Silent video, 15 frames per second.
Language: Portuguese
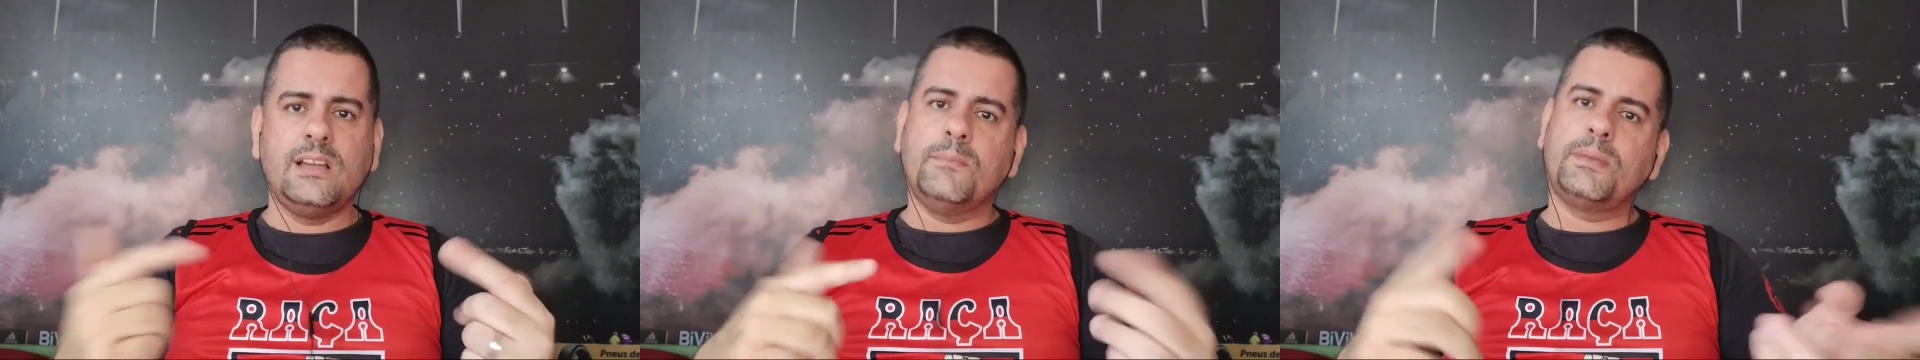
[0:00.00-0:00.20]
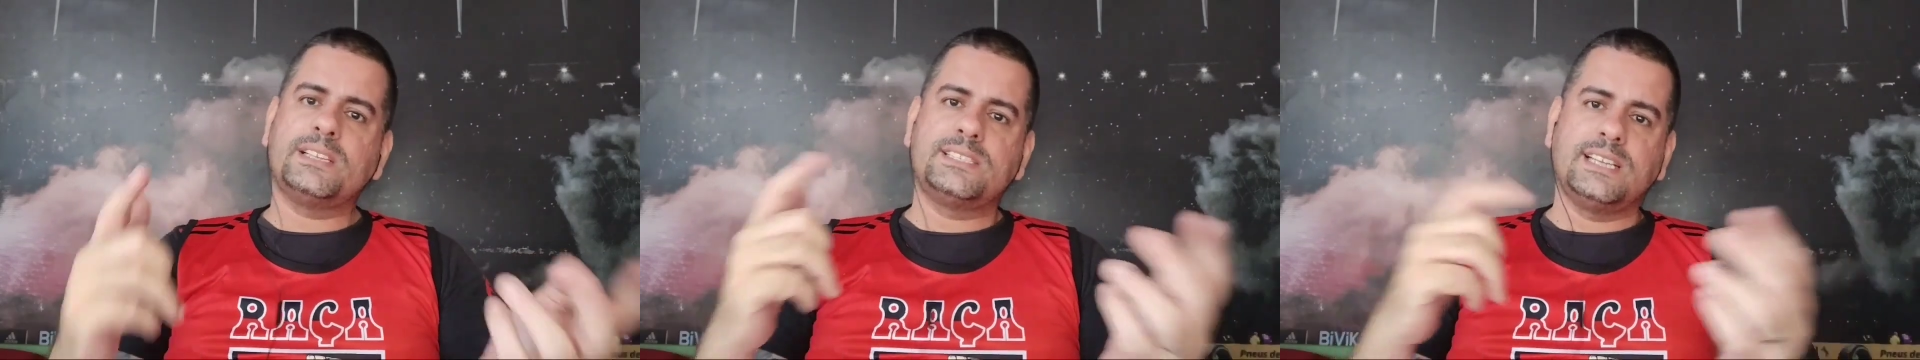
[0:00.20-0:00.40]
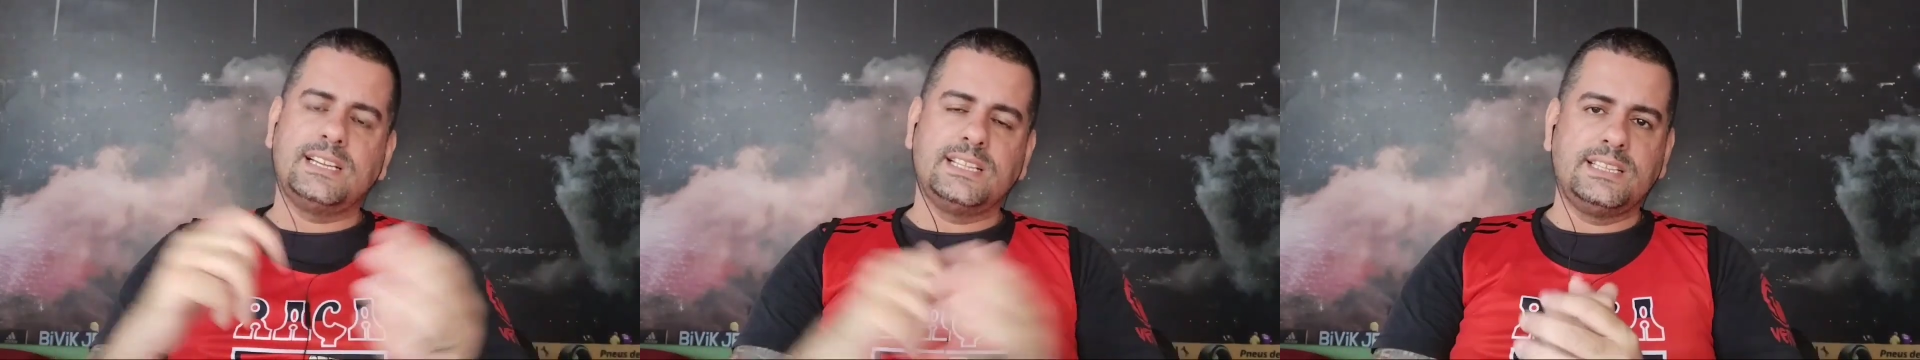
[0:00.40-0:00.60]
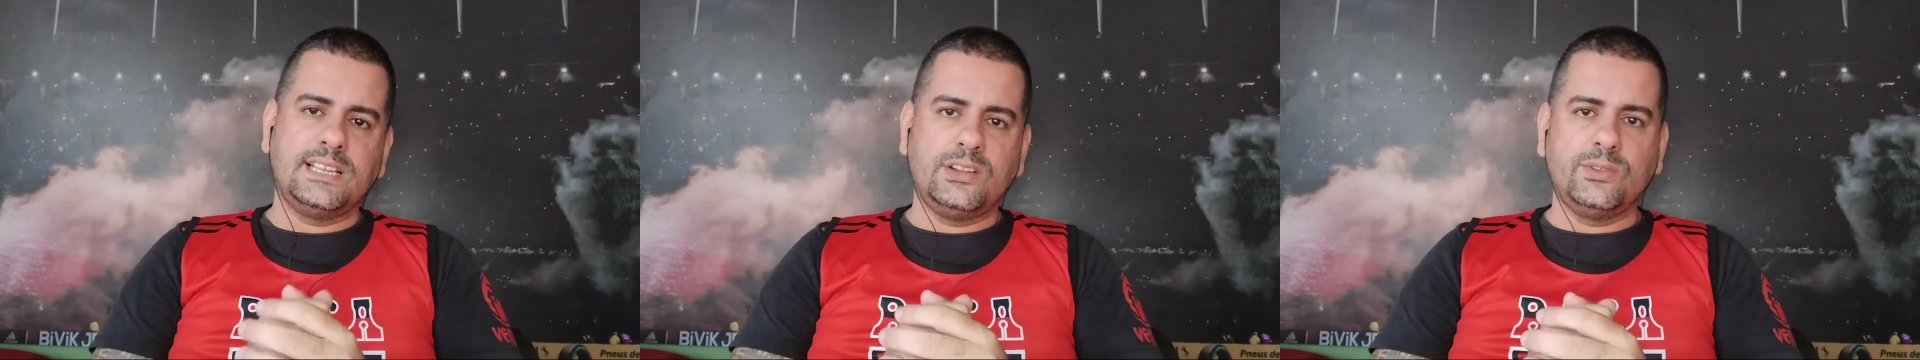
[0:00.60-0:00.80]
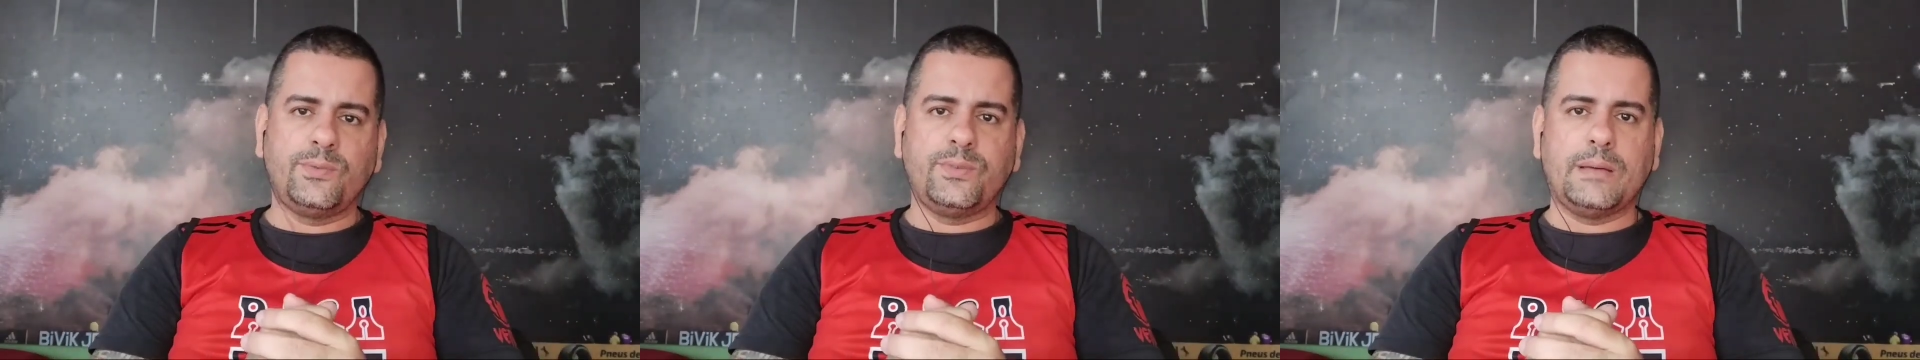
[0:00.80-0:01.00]
para a saída
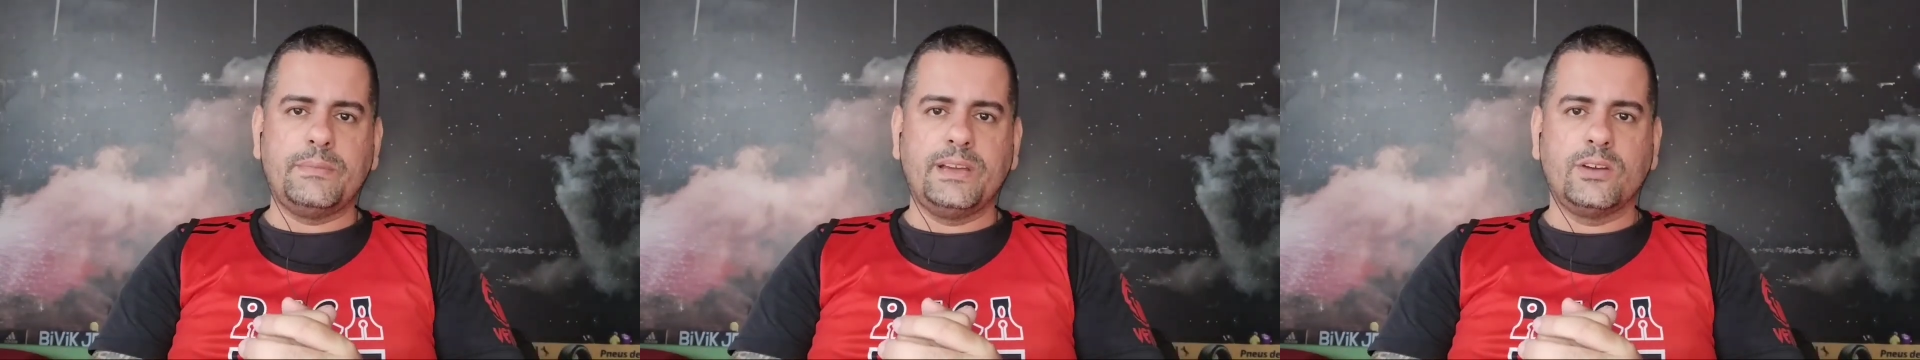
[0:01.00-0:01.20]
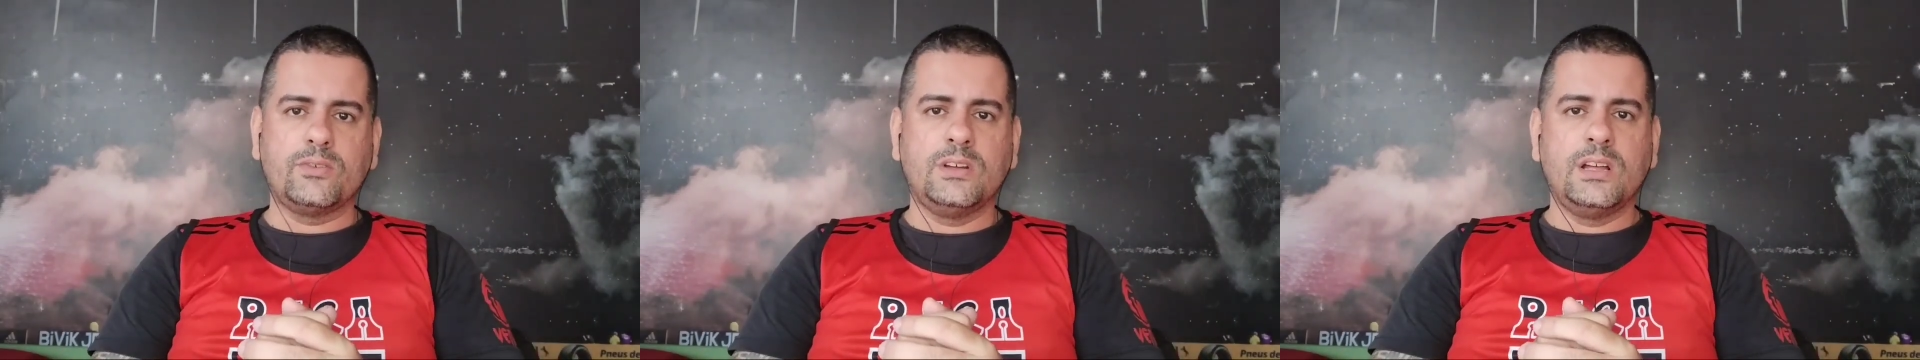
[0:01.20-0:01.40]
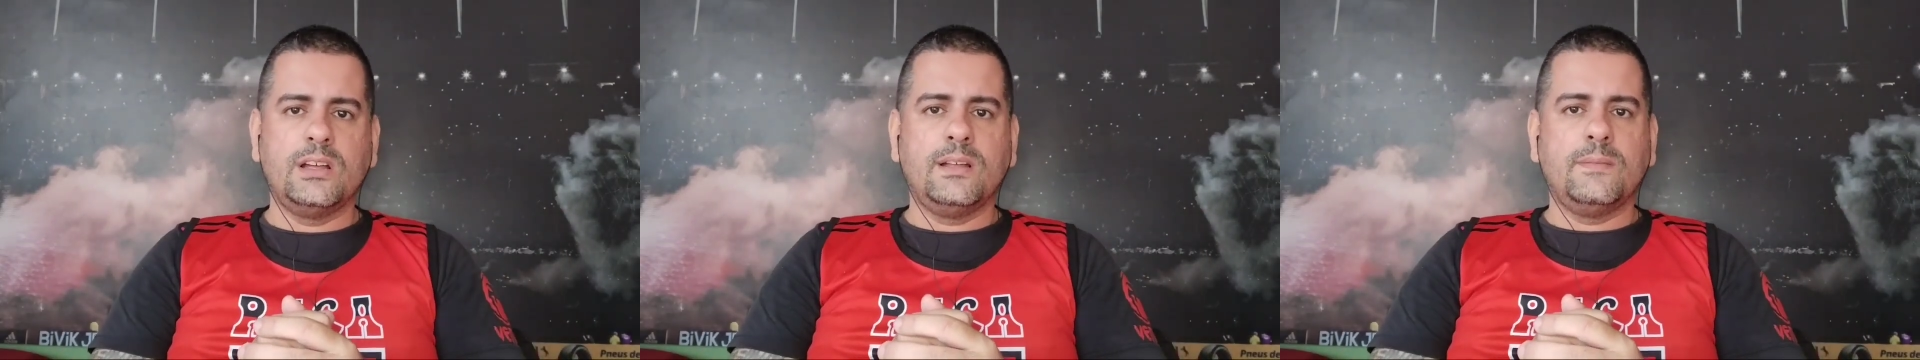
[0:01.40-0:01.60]
dele do Flamengo